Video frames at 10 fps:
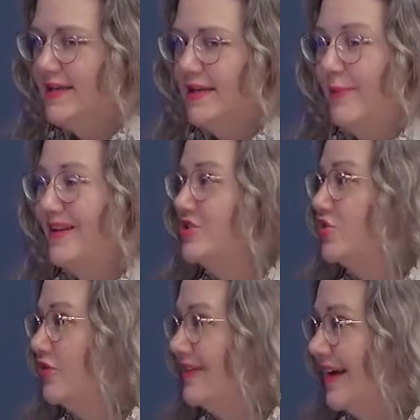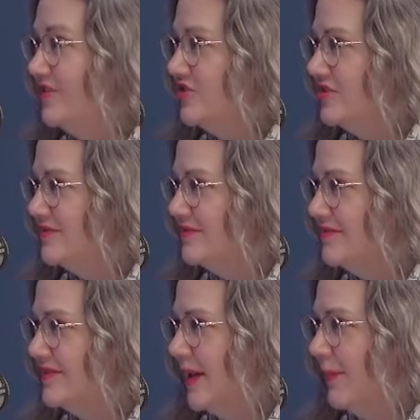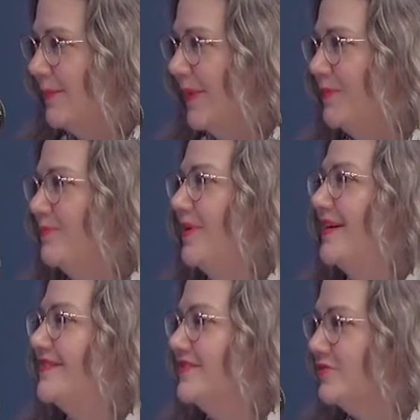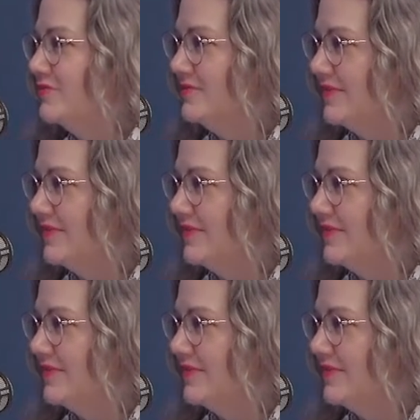Il n'y a pas de chantage Il n'y a pas de pression